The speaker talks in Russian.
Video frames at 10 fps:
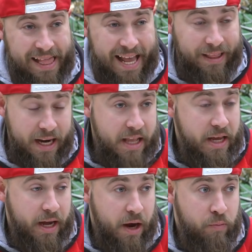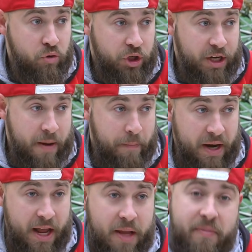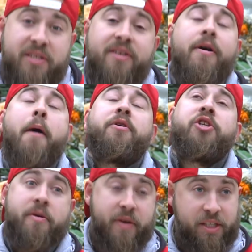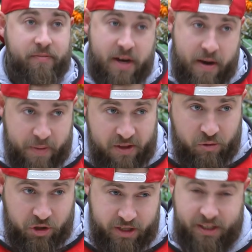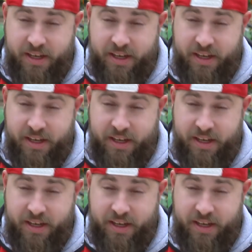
А для третьей кормушки нам понадобятся вообще максимально подручные